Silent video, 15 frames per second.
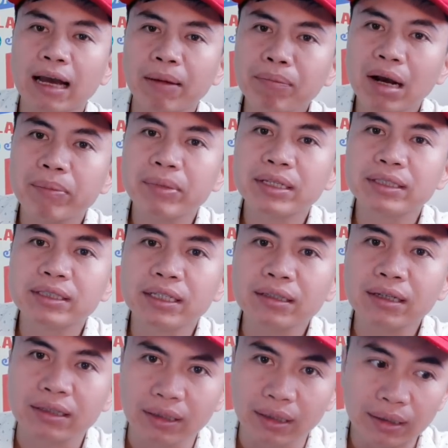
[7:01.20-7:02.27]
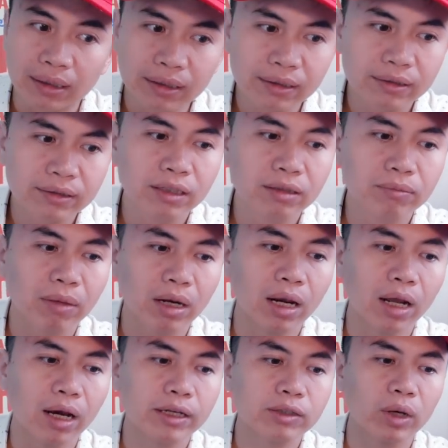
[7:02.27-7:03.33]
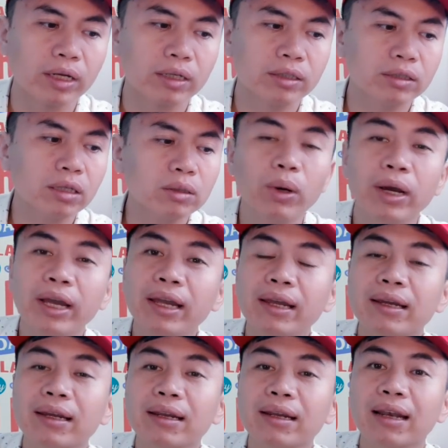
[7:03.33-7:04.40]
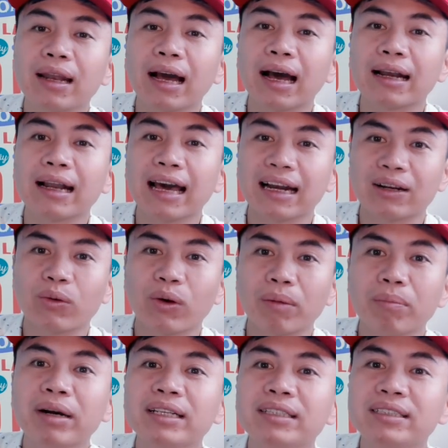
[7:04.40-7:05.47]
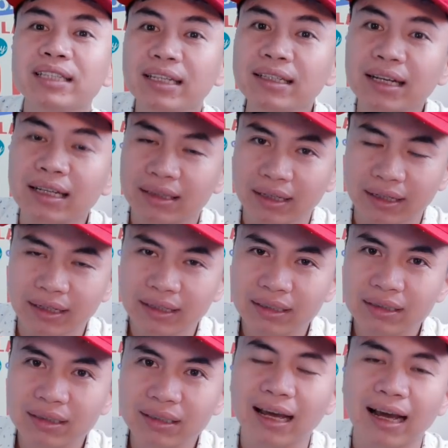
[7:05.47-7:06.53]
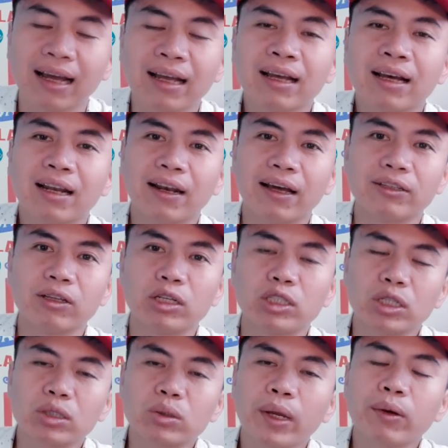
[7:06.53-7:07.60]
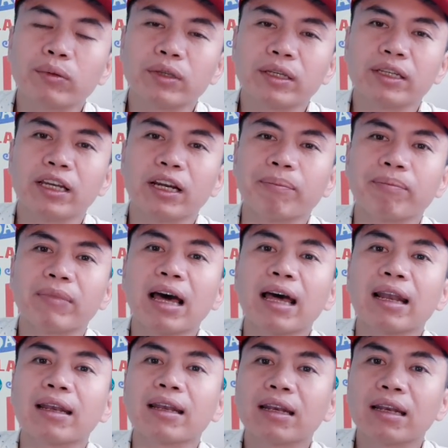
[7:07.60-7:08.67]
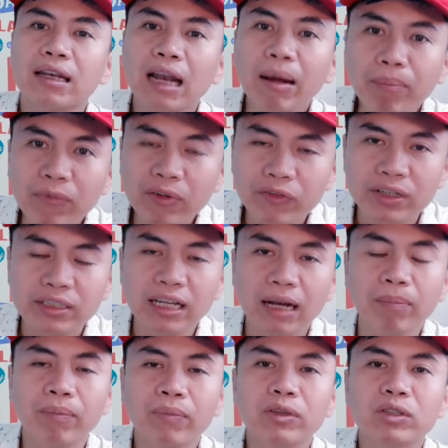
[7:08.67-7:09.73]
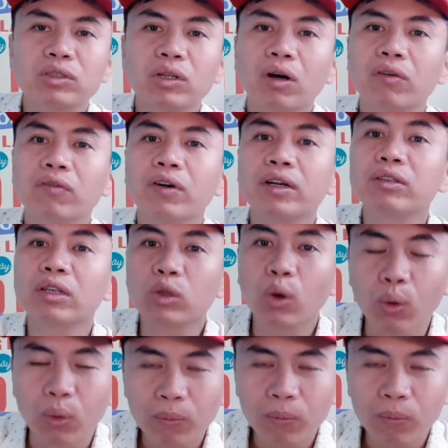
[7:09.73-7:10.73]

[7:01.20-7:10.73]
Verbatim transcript: 39 ngàn tỷ nhưng mà lợi nhuận trước thuế là đạt khoảng 19 ngàn tỷ, tức là lợi nhuận trước thuế của doanh nghiệp đạt 50% so với doanh thu.